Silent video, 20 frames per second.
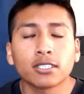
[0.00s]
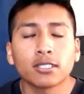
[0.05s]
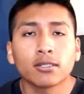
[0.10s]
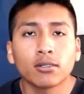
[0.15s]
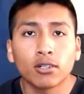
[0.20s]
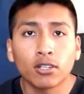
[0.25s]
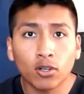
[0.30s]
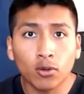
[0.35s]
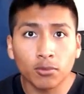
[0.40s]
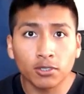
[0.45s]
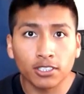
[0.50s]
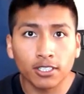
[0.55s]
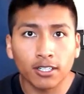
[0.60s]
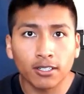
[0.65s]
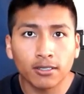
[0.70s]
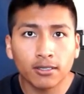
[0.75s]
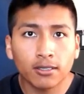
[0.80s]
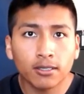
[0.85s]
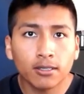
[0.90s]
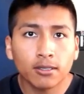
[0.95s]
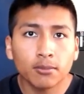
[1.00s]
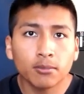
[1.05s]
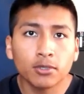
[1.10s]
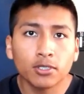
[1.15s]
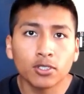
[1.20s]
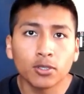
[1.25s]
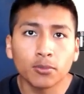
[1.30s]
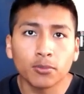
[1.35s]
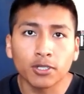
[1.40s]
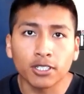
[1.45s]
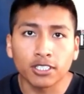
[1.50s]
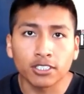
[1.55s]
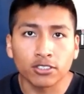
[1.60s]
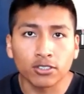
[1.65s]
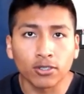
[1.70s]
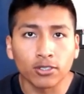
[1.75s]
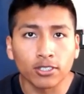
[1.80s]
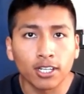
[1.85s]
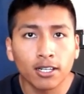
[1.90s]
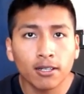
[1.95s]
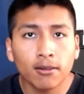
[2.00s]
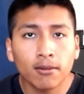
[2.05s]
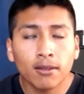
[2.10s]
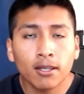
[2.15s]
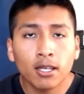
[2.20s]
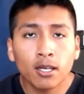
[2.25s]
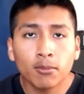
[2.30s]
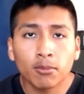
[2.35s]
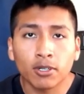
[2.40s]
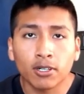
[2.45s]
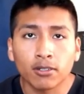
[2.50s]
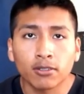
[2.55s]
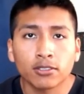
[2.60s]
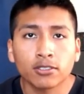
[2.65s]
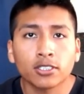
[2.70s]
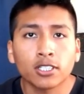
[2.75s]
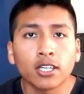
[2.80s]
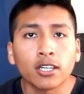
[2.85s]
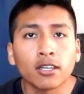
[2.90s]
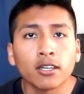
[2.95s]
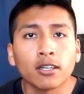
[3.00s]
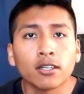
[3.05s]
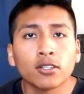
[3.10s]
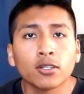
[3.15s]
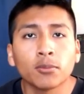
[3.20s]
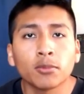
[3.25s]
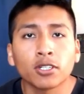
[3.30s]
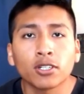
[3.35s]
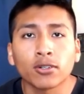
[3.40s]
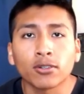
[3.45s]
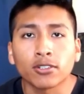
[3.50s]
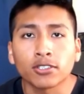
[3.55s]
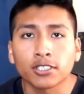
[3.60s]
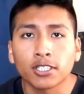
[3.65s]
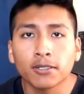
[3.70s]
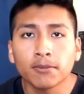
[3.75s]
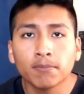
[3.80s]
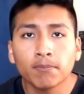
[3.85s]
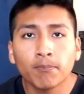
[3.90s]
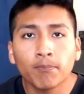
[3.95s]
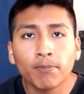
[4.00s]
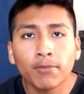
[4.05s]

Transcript: Hola, ¿cómo están? Mi nombre es Ronald, para los que no me conocen.